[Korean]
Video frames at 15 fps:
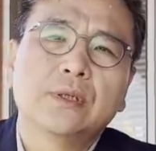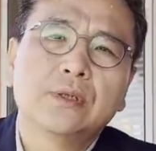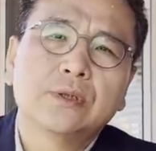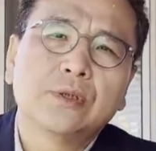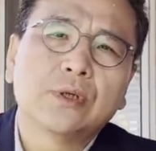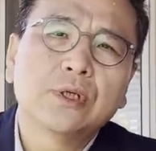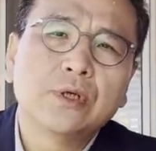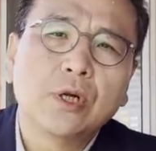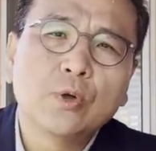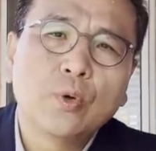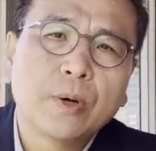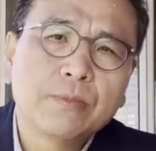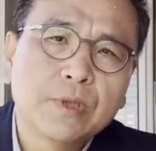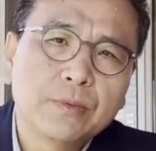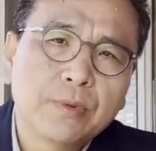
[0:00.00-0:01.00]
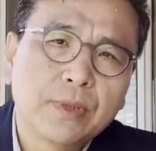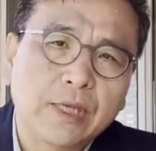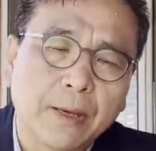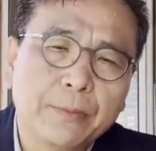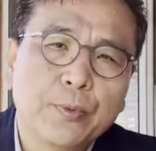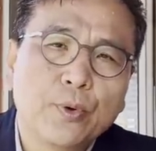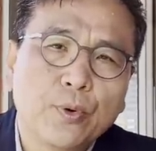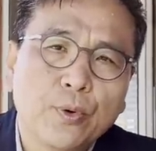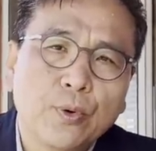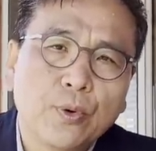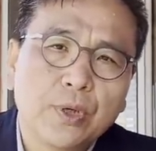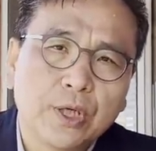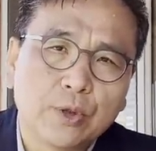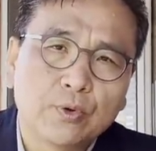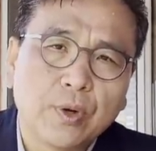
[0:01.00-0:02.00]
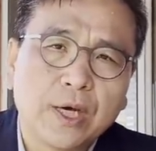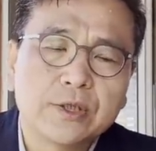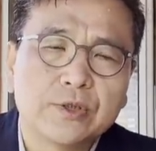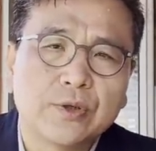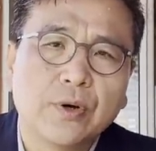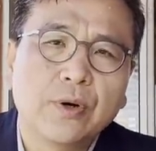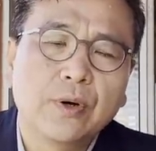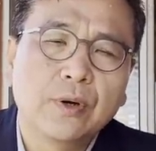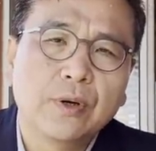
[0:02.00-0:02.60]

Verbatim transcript: 저는 열린공감티비의 대표이기도 하죠.